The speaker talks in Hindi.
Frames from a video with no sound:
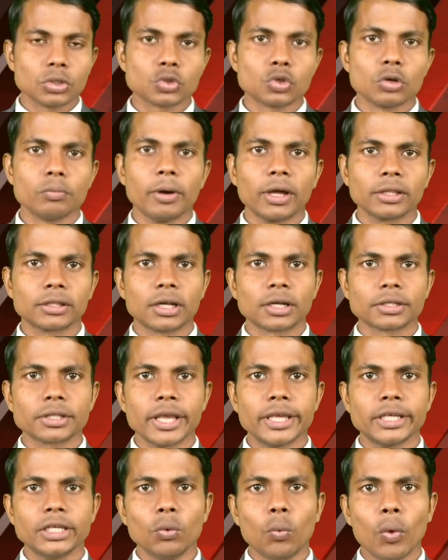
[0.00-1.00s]
दोस्तों बात
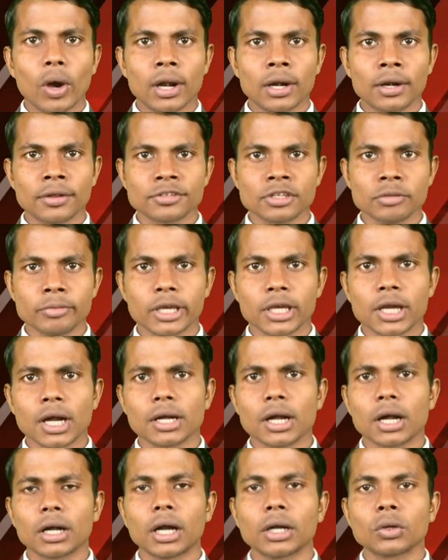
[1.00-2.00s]
करते हैं कि वाराणसी में
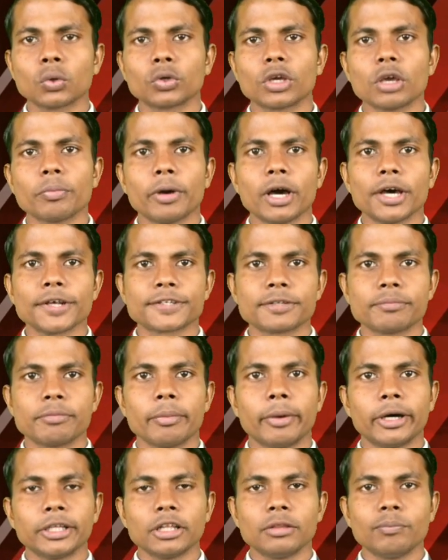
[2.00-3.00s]
गंगा घाटों के पास
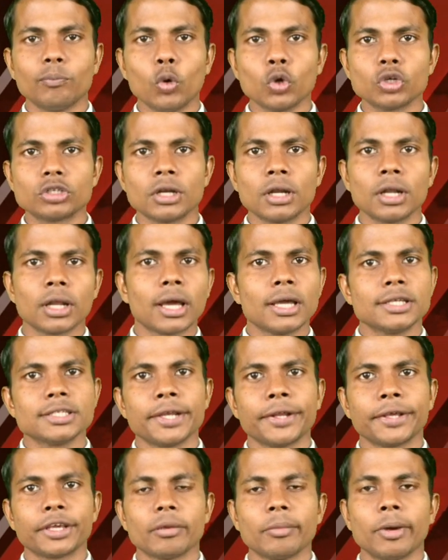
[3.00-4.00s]
विवादित पोस्टर लगाए
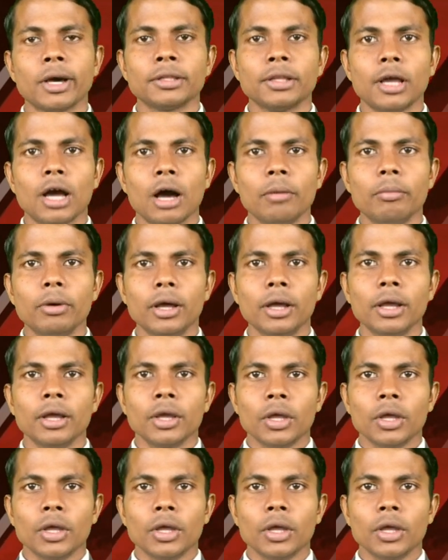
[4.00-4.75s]
जाने के बाद अब